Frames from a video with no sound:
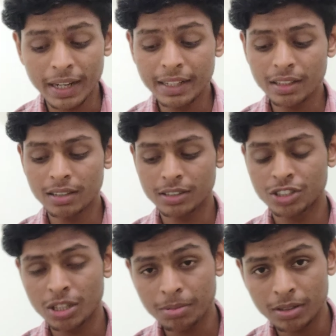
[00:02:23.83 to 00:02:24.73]
एंड uh,
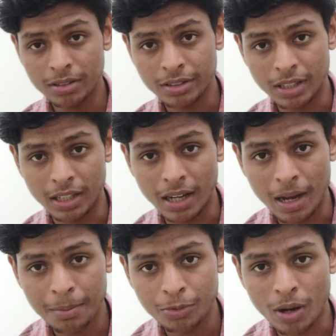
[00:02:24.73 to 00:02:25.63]
जब uh,
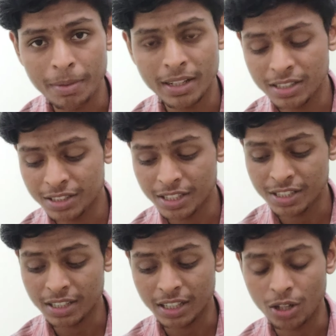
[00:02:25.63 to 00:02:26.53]
आप वहाँ पे
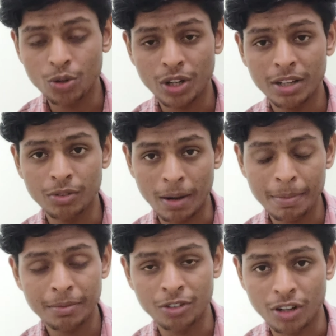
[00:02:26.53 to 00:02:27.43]
रजिस्ट्रेशन कर लोगे वहाँ
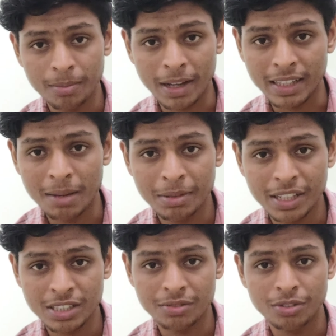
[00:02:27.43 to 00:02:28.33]
पे फॉर्म आता है
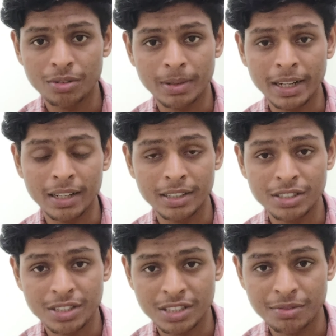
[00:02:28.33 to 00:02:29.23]
एप्लीकेशन फॉर्म है ना
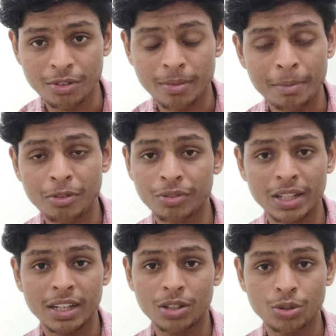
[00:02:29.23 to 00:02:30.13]
रजिस्ट्रेशन फॉर्म आपको
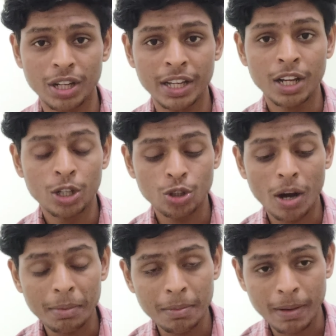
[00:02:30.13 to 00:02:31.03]
फिल कर दोगे तो
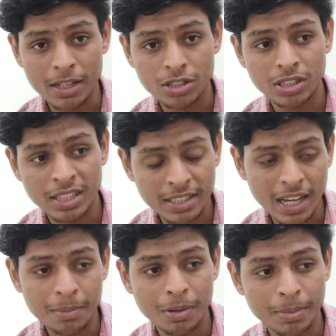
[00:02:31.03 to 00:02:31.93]
आपके पास जैसे
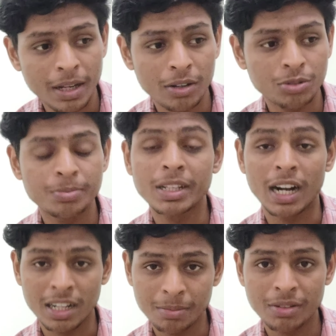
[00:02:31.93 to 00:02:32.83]
आप अपना उसमें
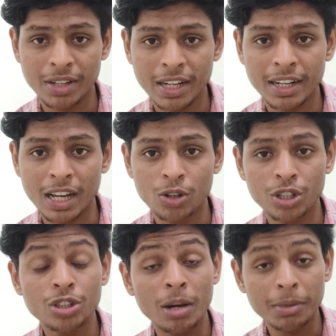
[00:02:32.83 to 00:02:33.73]
कार्ड नंबर वगैरह
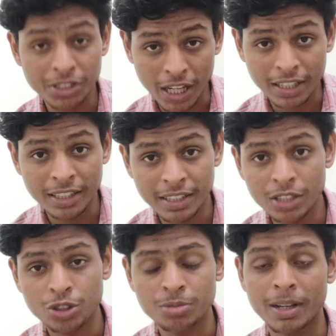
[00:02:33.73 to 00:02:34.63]
डालोगे ना तो आपकी सारी
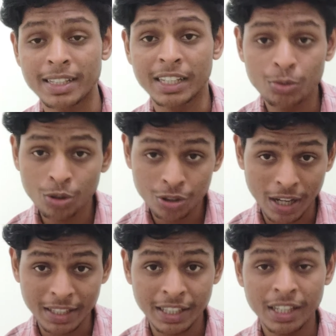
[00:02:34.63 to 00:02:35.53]
डिटेल्स उसमें आ जाएंगी वो
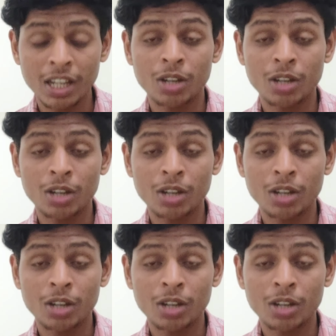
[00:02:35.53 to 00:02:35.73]
क्यों आएंगी